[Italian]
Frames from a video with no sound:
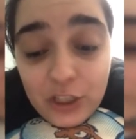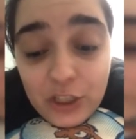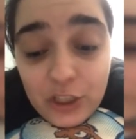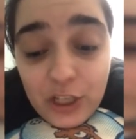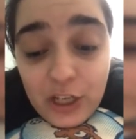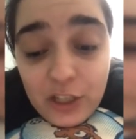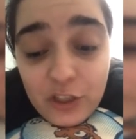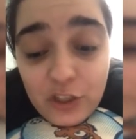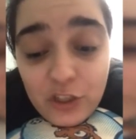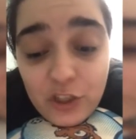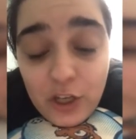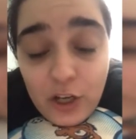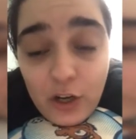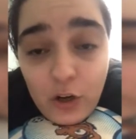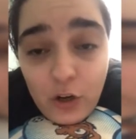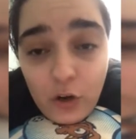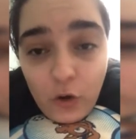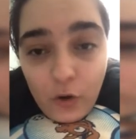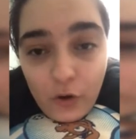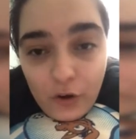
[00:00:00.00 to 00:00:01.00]

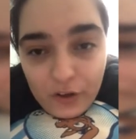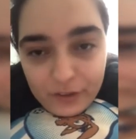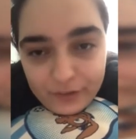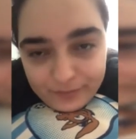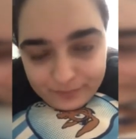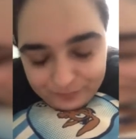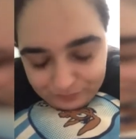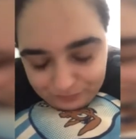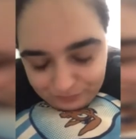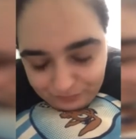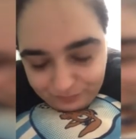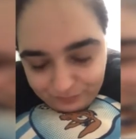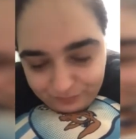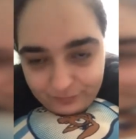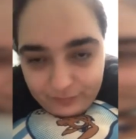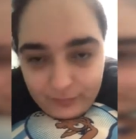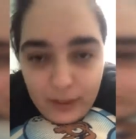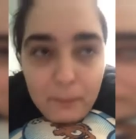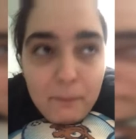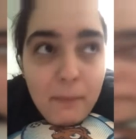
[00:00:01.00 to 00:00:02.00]
Ciancellor.
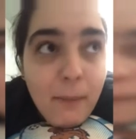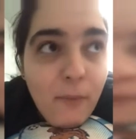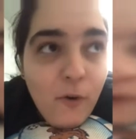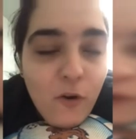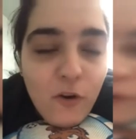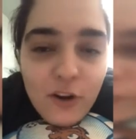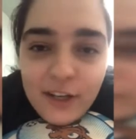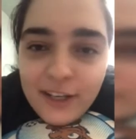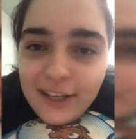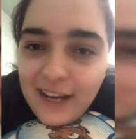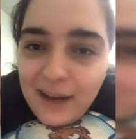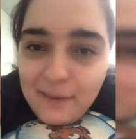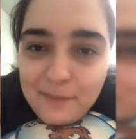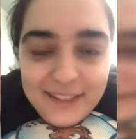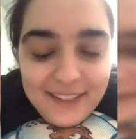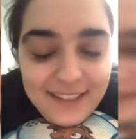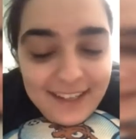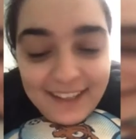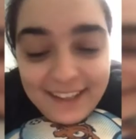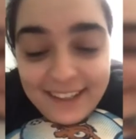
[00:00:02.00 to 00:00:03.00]
Ma porca
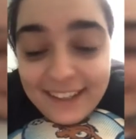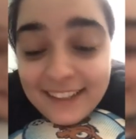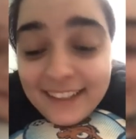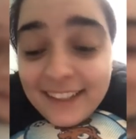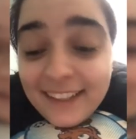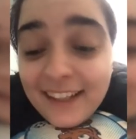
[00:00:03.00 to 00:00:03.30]
miseria.